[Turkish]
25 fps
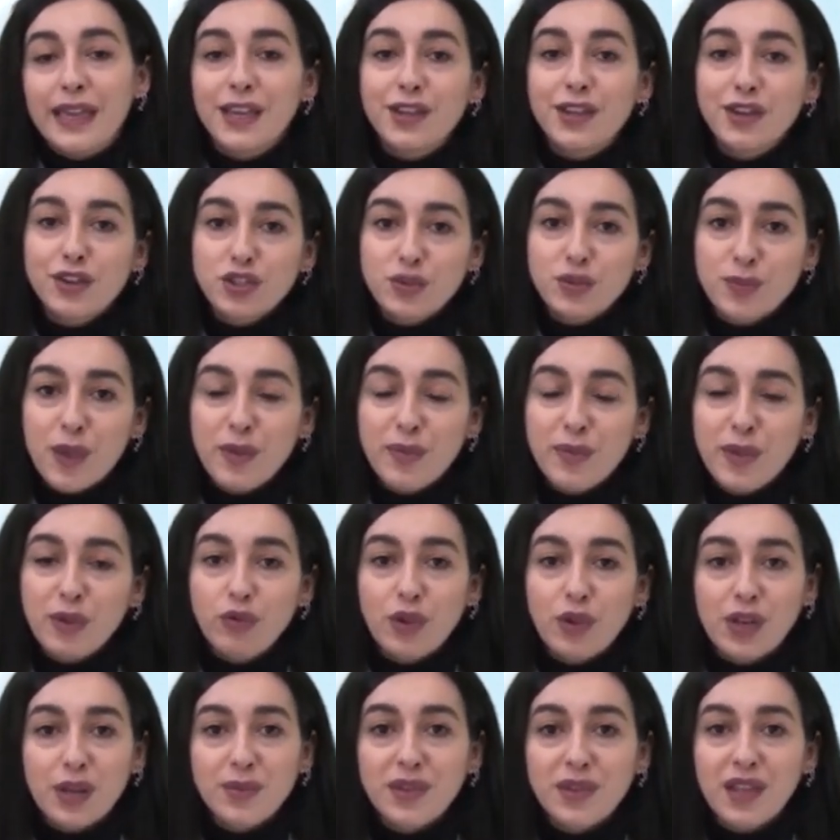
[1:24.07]
İkinci
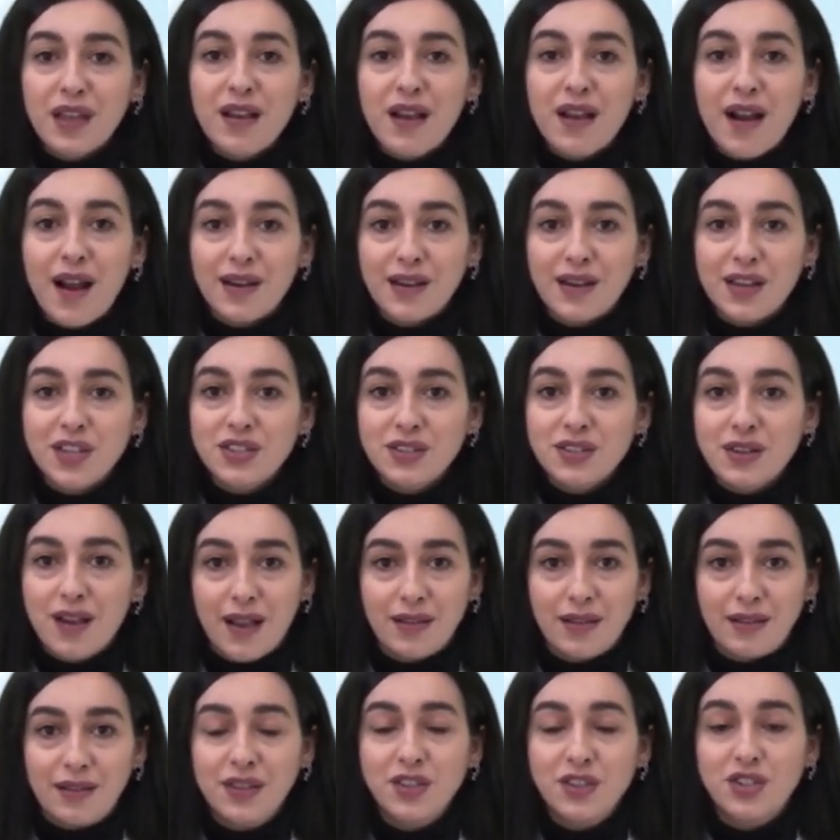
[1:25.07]
Mehmet döneminde kardeş
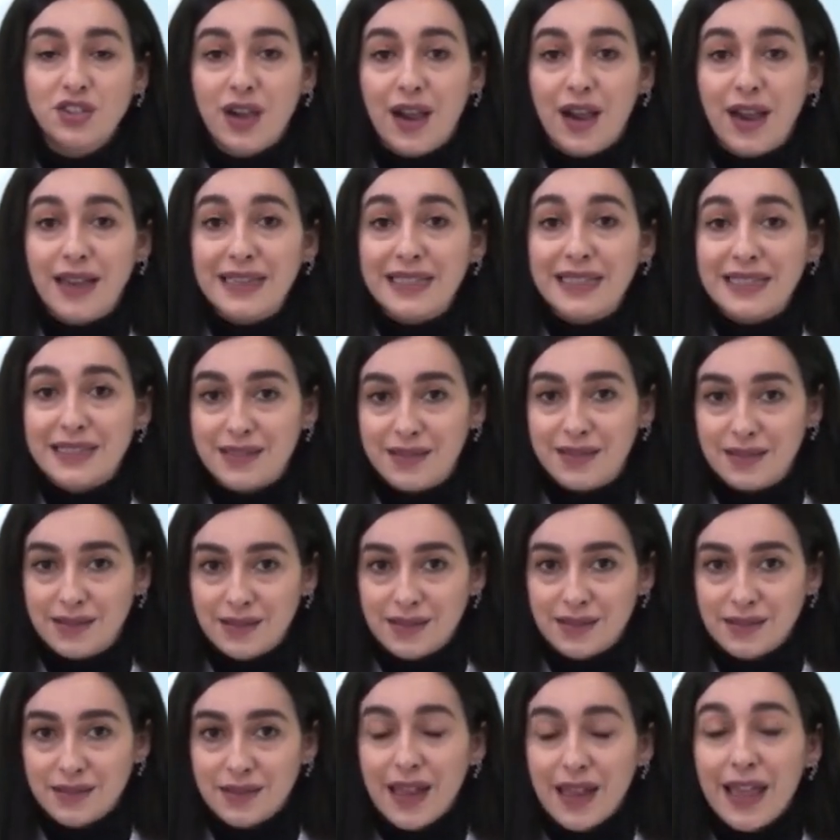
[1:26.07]
katli caizdir.